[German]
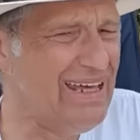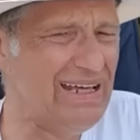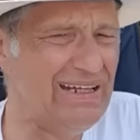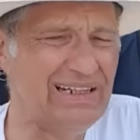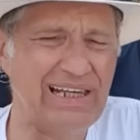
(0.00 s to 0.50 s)

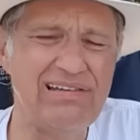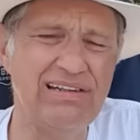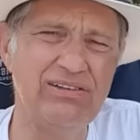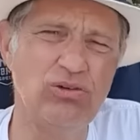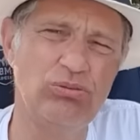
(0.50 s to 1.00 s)
Äh, da geht es ja
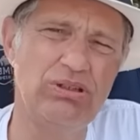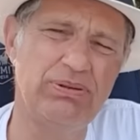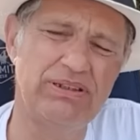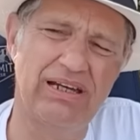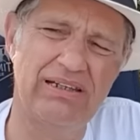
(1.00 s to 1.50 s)
nicht nur um die
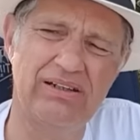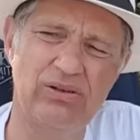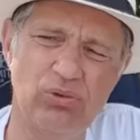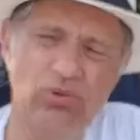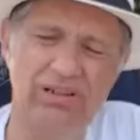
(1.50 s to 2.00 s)
Partei der
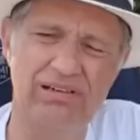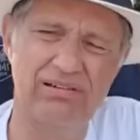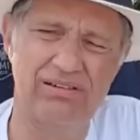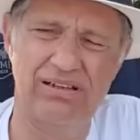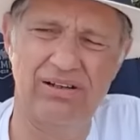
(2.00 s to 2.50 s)
Grünen,
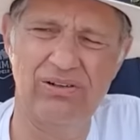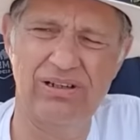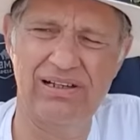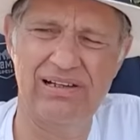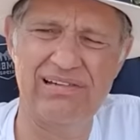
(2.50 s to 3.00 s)
sondern auch,
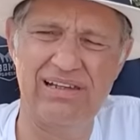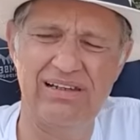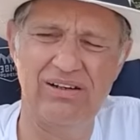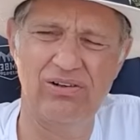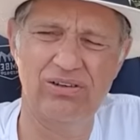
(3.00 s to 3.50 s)
äh, es geht
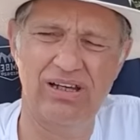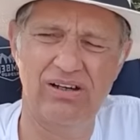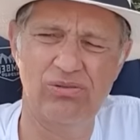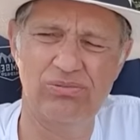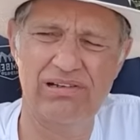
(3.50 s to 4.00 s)
ja auch
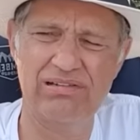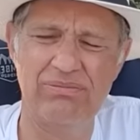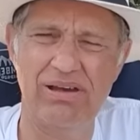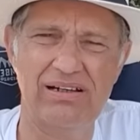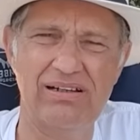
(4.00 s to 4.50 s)
darum, dass die
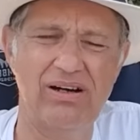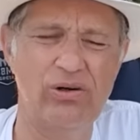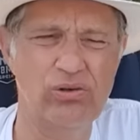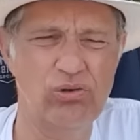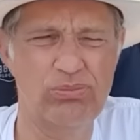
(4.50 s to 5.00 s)
Merkel ja
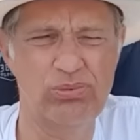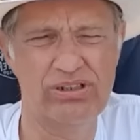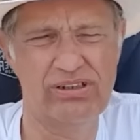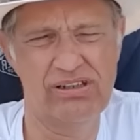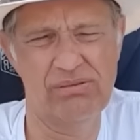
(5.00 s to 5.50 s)
auch grüne
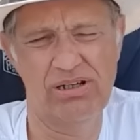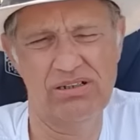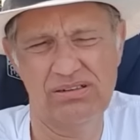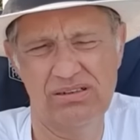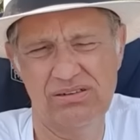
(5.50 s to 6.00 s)
Politik
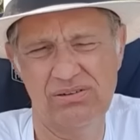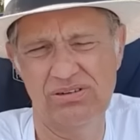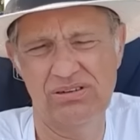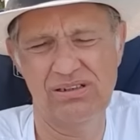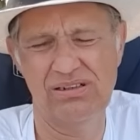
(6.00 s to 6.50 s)
gemacht hat
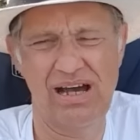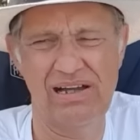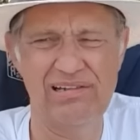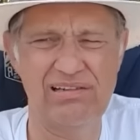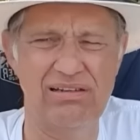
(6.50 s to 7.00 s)
und äh,
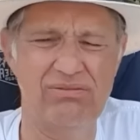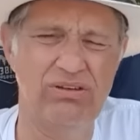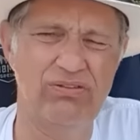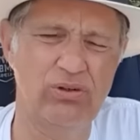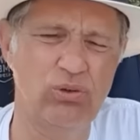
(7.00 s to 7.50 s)
alles
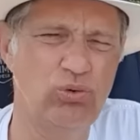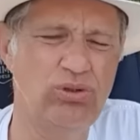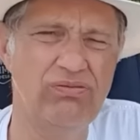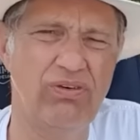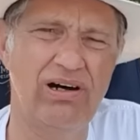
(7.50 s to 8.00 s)
irgendwie
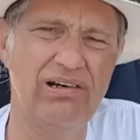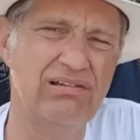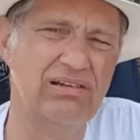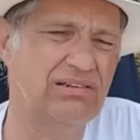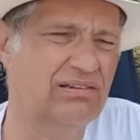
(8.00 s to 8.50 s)
vergrünt war
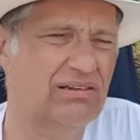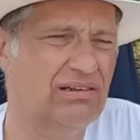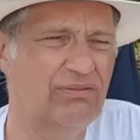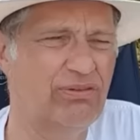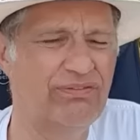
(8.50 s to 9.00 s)
seit
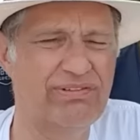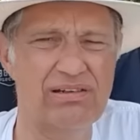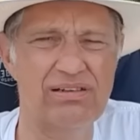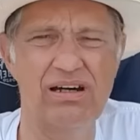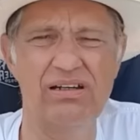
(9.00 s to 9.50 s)

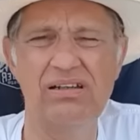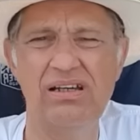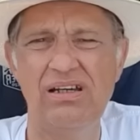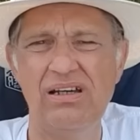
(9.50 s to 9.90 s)
15 äh, Jahren.